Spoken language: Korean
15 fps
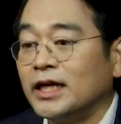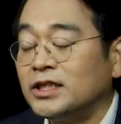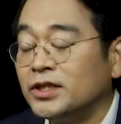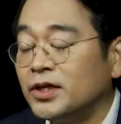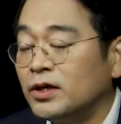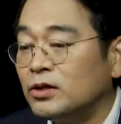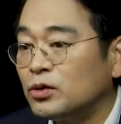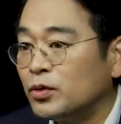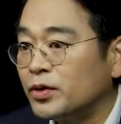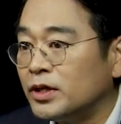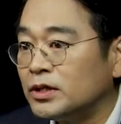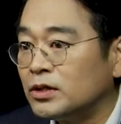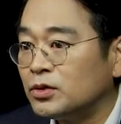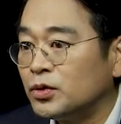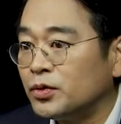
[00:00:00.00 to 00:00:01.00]
내시경을
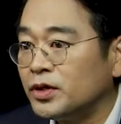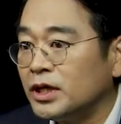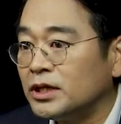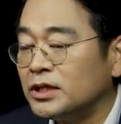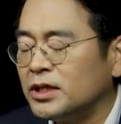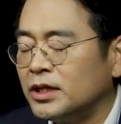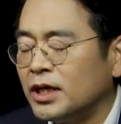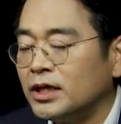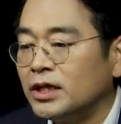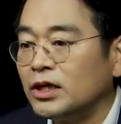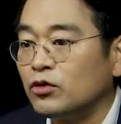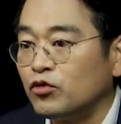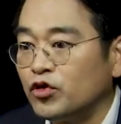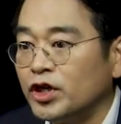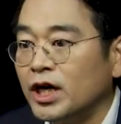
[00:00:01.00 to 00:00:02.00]
통해서 조기에
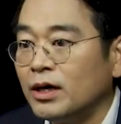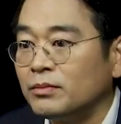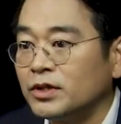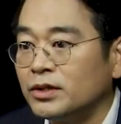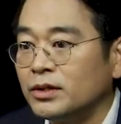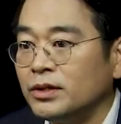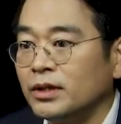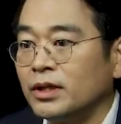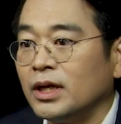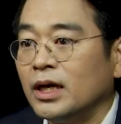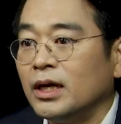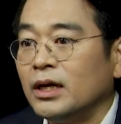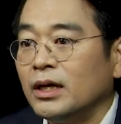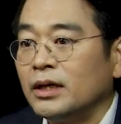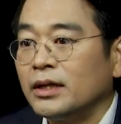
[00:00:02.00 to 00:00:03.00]
진단된 위암은
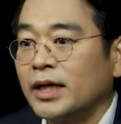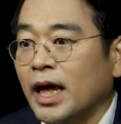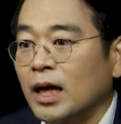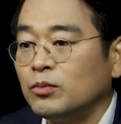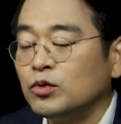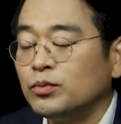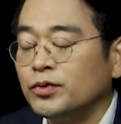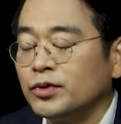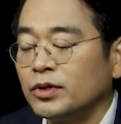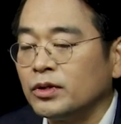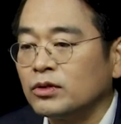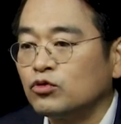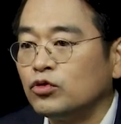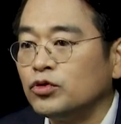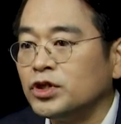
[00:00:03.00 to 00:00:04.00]
대부분
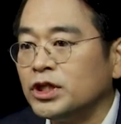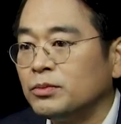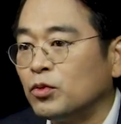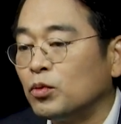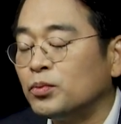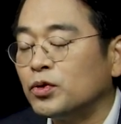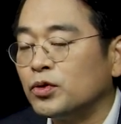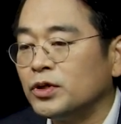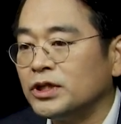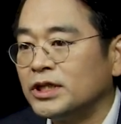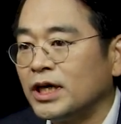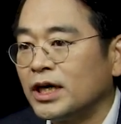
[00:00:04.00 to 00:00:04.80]
구십오 퍼센트